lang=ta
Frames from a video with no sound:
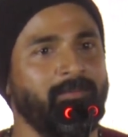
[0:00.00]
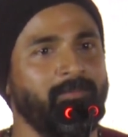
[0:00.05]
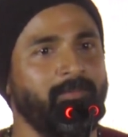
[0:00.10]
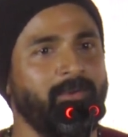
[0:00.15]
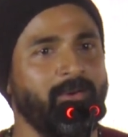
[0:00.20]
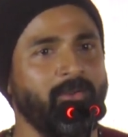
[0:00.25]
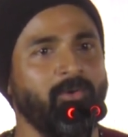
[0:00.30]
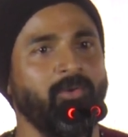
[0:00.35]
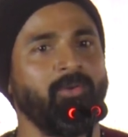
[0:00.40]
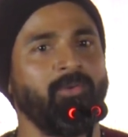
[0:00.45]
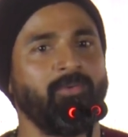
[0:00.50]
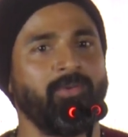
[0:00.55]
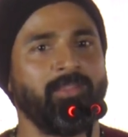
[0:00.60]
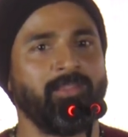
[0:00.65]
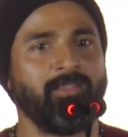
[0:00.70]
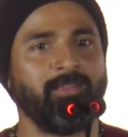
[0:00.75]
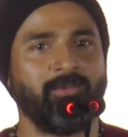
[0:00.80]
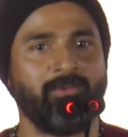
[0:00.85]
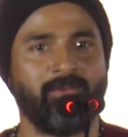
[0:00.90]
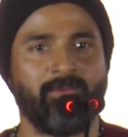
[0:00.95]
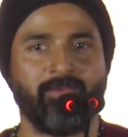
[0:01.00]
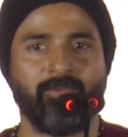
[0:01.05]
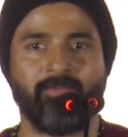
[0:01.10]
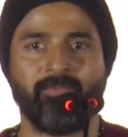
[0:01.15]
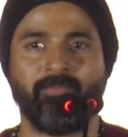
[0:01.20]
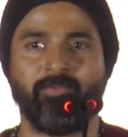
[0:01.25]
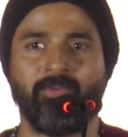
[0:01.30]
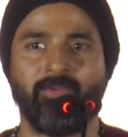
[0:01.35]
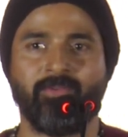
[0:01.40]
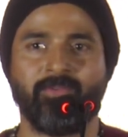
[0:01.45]
மடோன் வந்து ஒரு
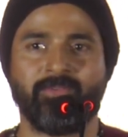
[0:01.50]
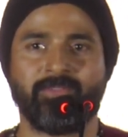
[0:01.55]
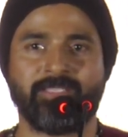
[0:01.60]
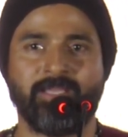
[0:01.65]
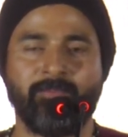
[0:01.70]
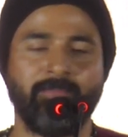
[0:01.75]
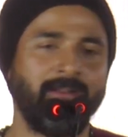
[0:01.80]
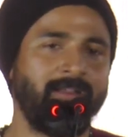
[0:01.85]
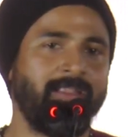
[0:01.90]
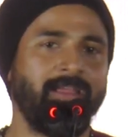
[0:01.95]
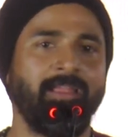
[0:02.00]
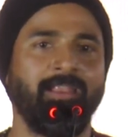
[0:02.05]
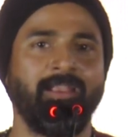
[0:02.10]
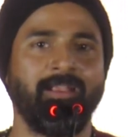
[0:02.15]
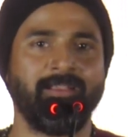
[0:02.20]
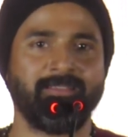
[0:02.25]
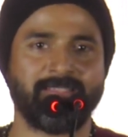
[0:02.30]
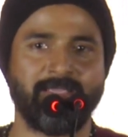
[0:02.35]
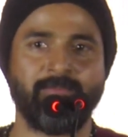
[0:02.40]
ஒரு செம்ம டேலண்ட்